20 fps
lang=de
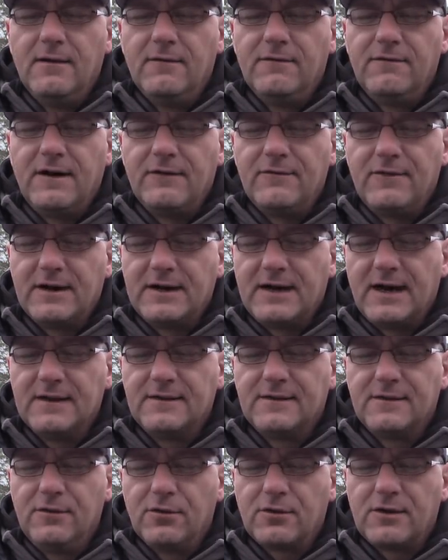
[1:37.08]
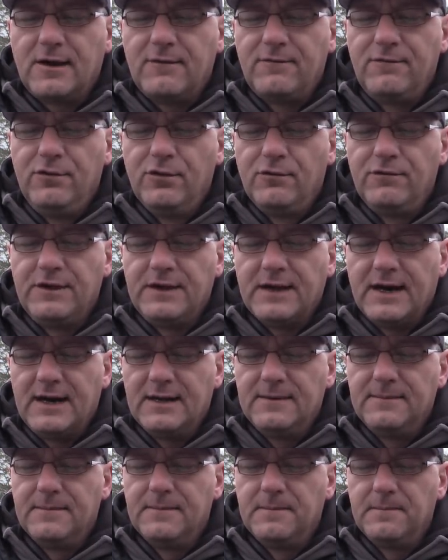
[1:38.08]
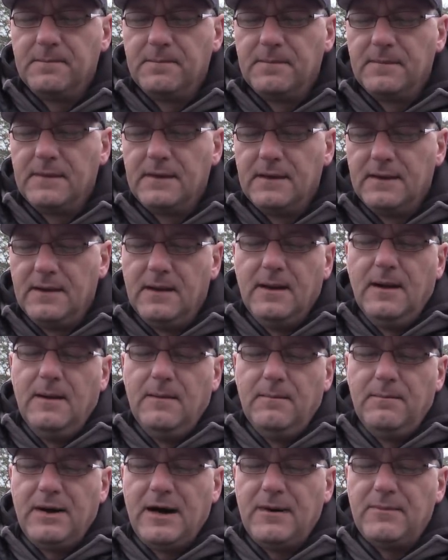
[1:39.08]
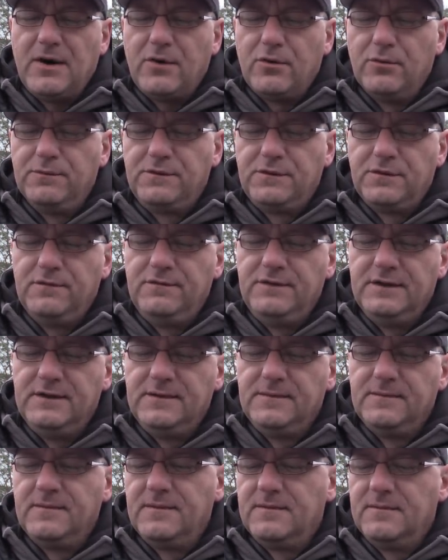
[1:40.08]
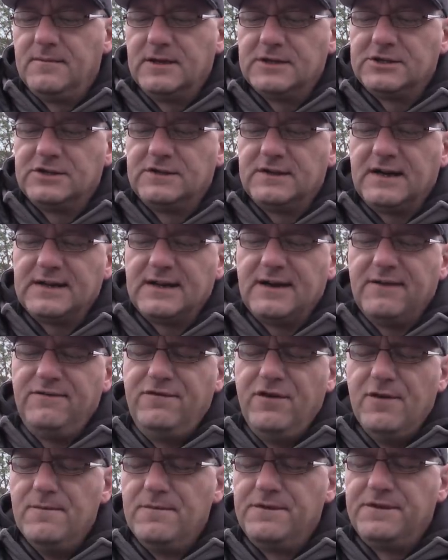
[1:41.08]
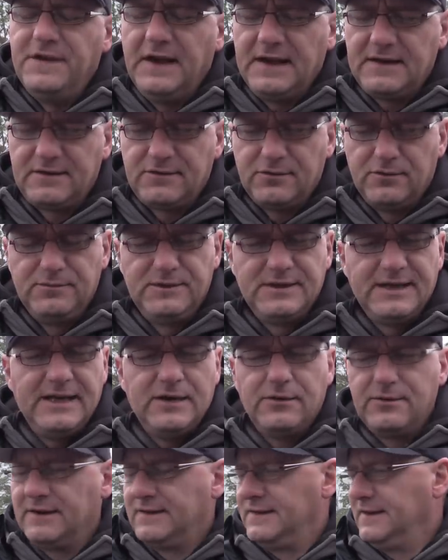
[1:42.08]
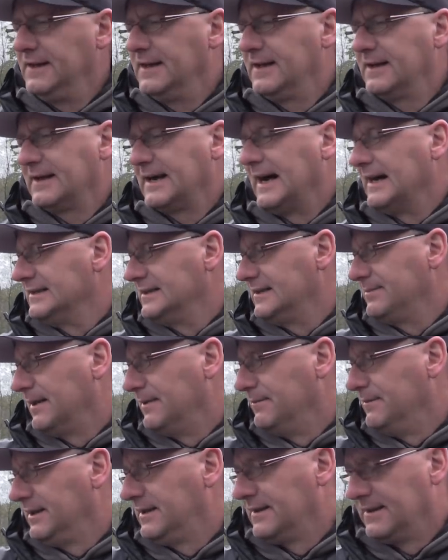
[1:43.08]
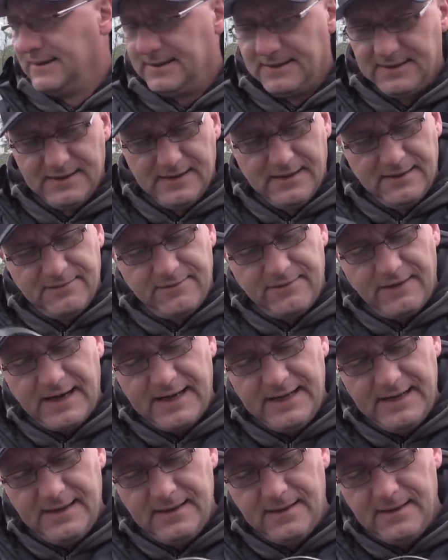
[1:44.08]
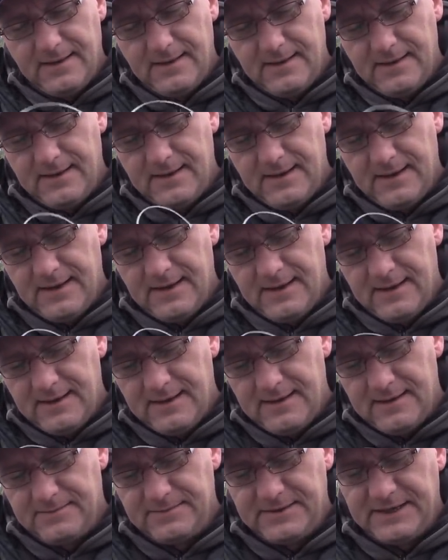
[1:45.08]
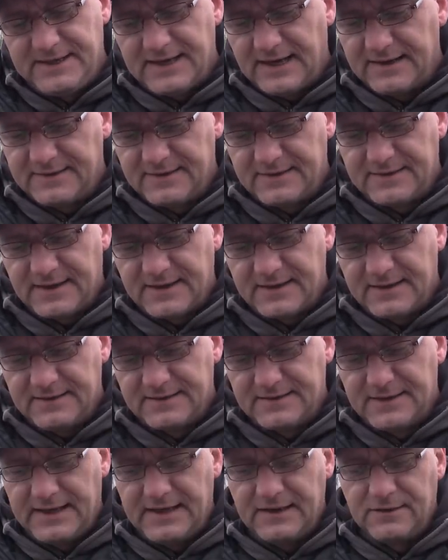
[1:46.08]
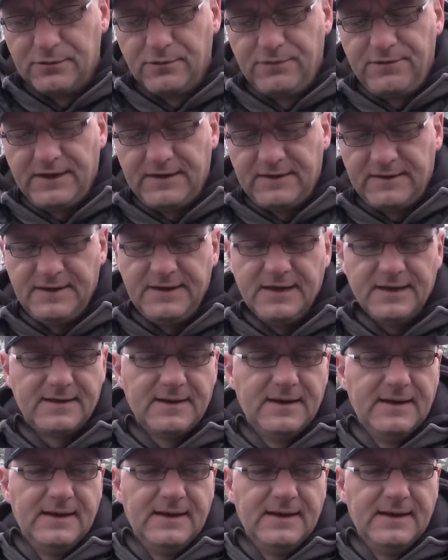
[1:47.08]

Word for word: fangen wir ganz locker fluffig an, ein paar Mal rumzuwinden. Manche sagen da fünf sechs Umdrehungen, ich zähle da gar nicht mehr mit, weil äh, die ganze Sache ist nachher so fixiert,